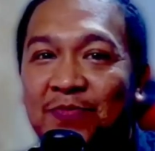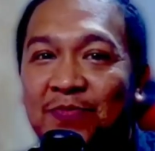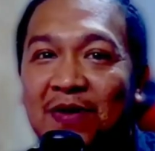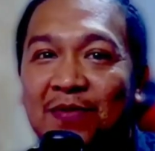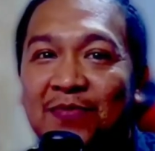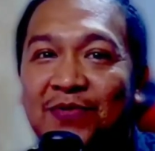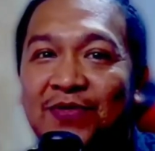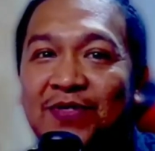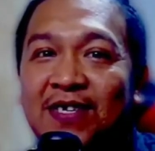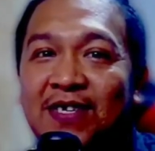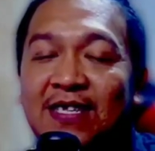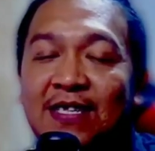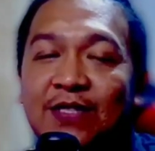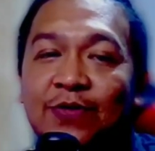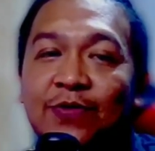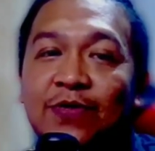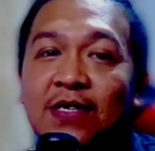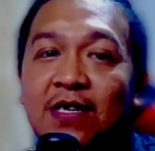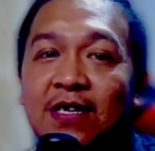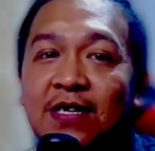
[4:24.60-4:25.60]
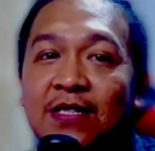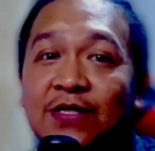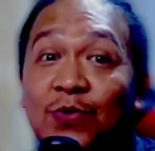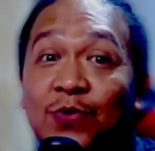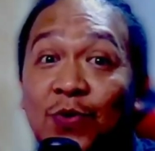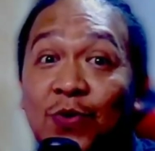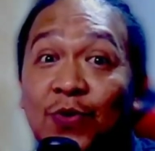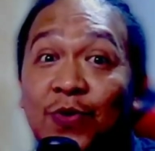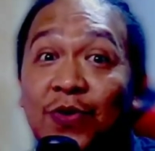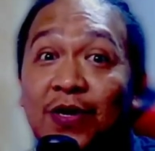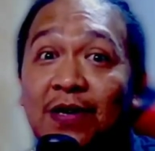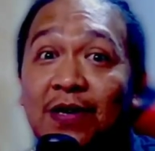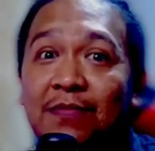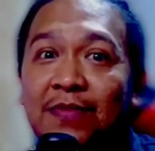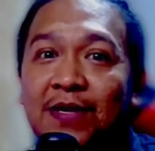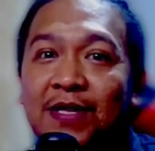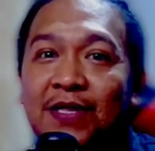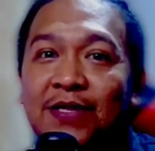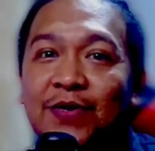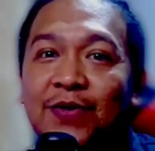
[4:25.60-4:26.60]
umabot ka dito sa dulo
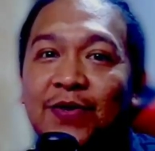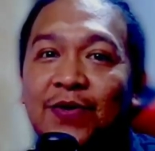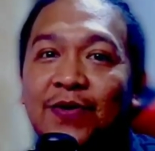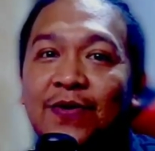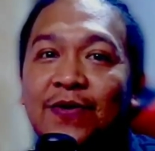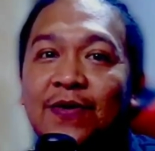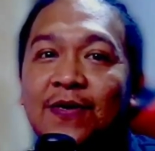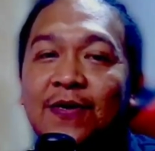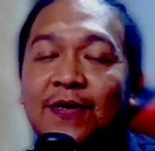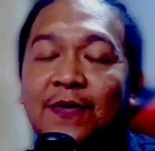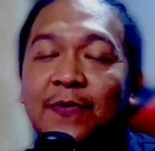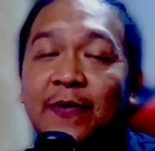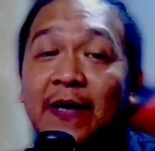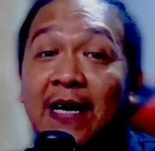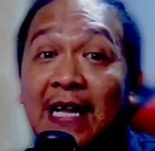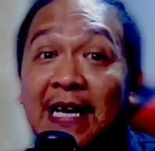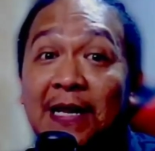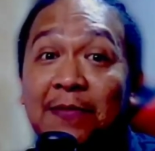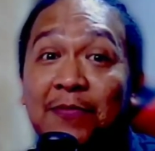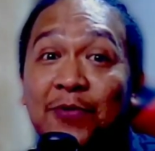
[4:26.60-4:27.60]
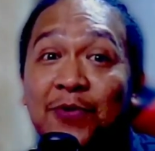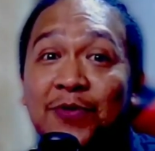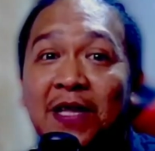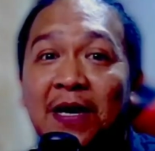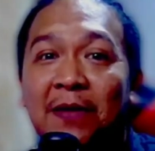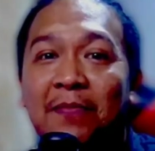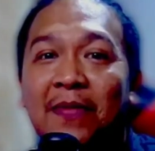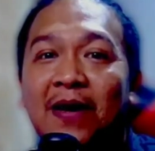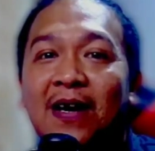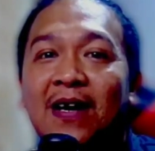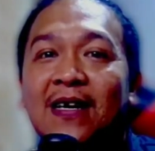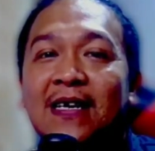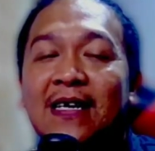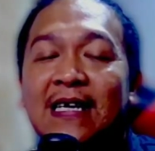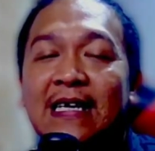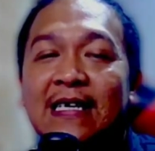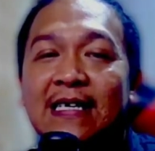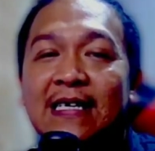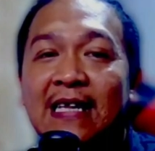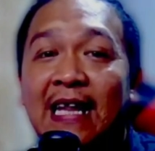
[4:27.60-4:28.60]
ng video no. Uh, huwag kalimutang mag
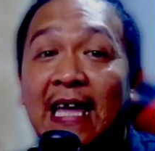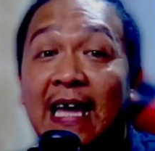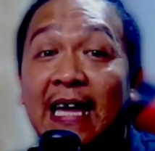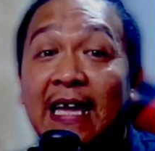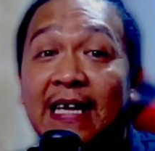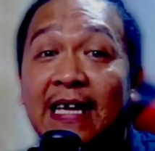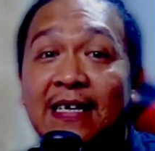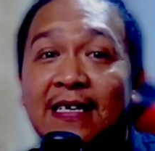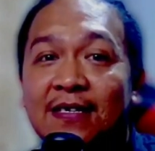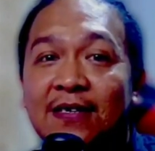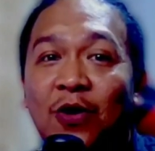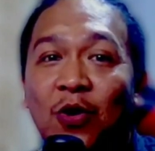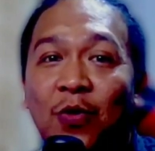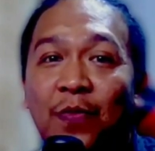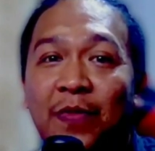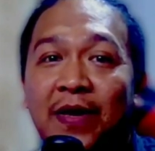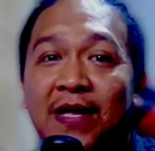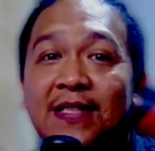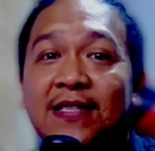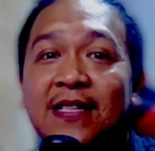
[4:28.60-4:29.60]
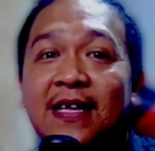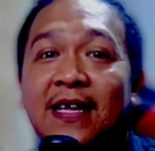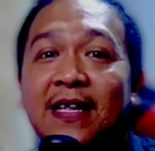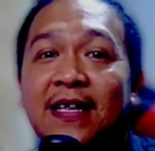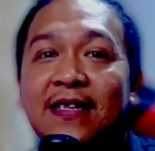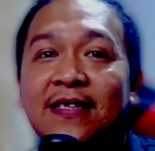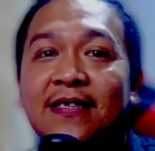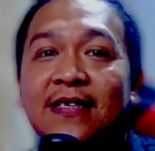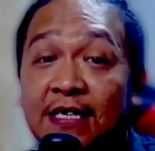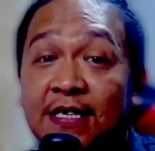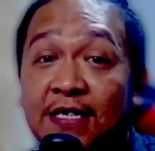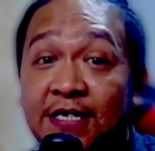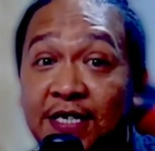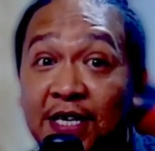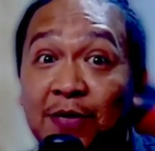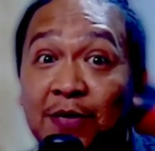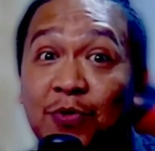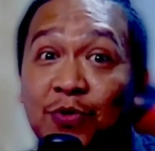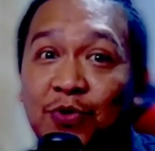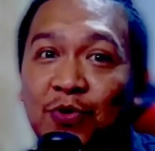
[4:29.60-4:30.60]
like, comment, and
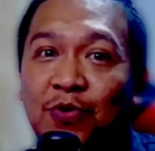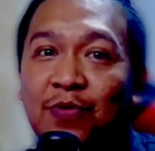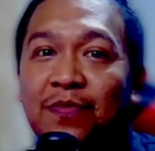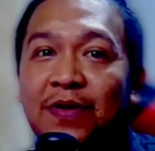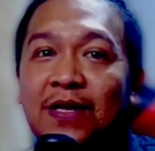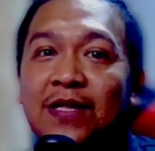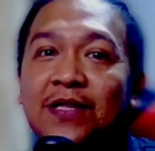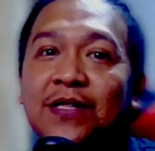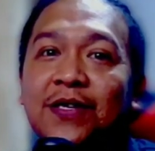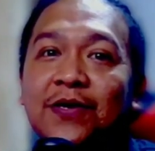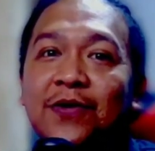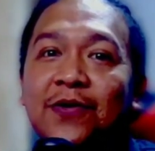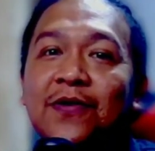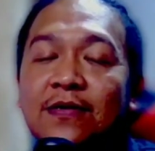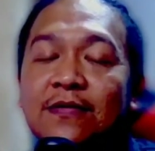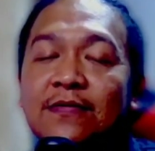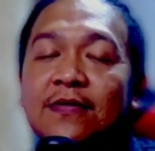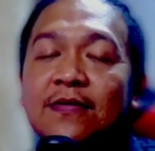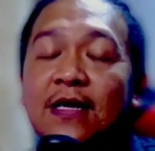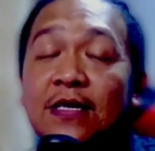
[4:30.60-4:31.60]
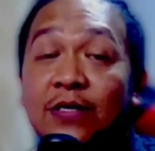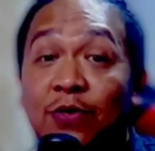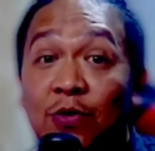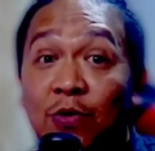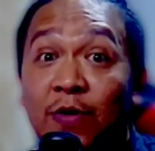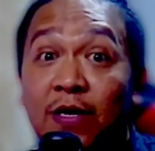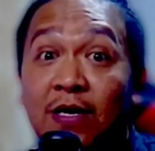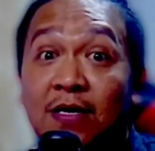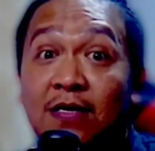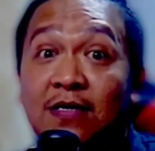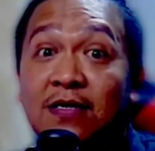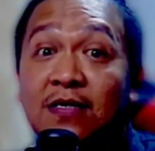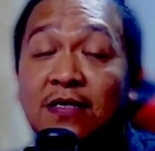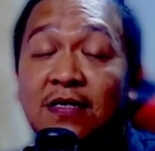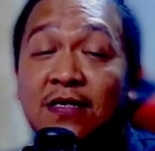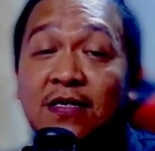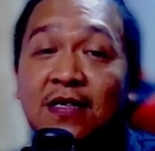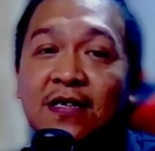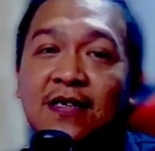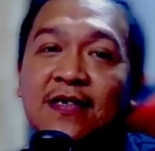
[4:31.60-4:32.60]
share mo tong video. As
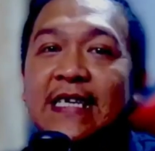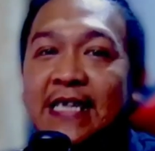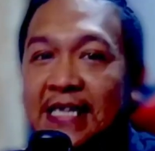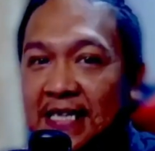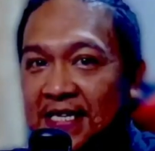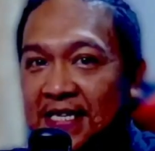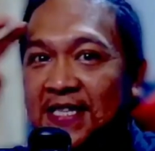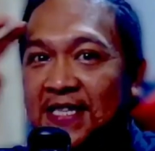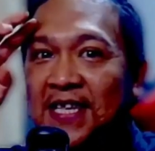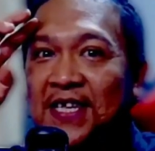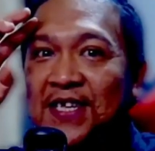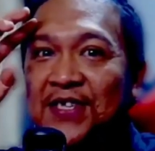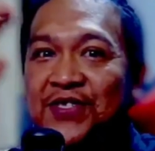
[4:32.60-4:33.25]
always, stay